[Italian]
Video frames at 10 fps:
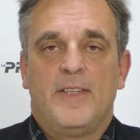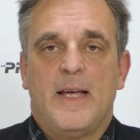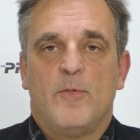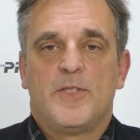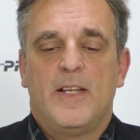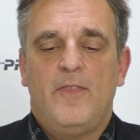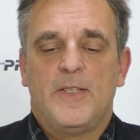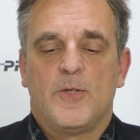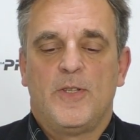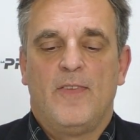Vediamo il
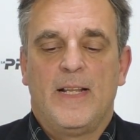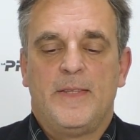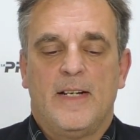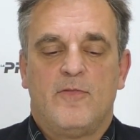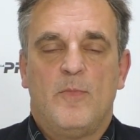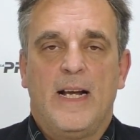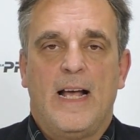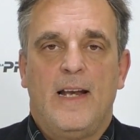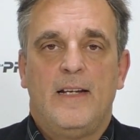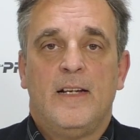servizio di Valentina
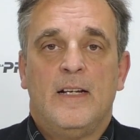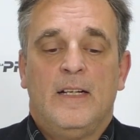Fumagalli,